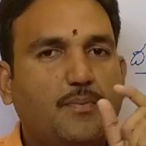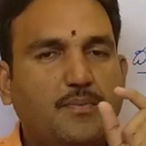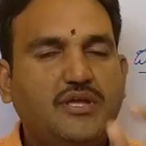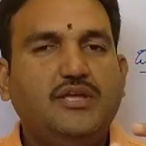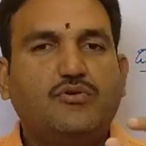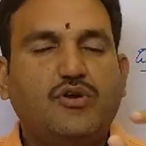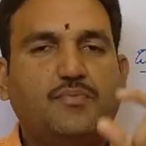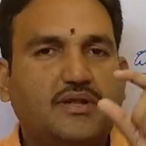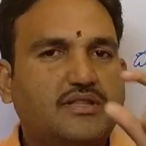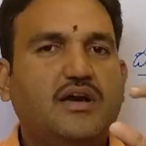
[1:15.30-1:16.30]
మీ యొక్క
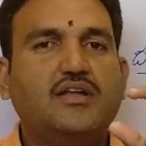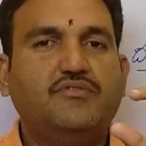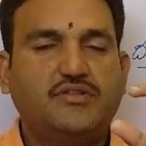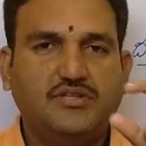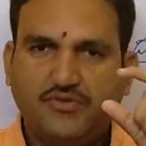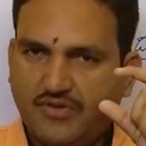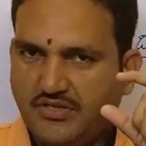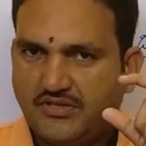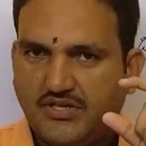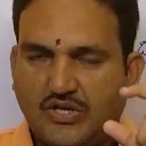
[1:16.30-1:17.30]
ప్రధాన వ్యక్తి
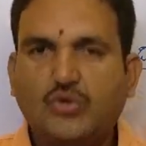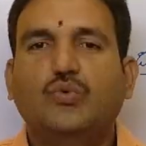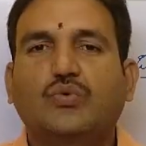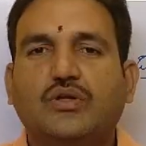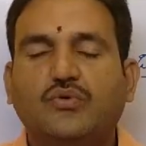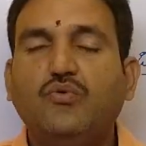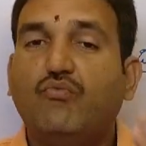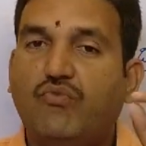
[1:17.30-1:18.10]
ఎవరైతే ఇంట్లో ఉన్నారో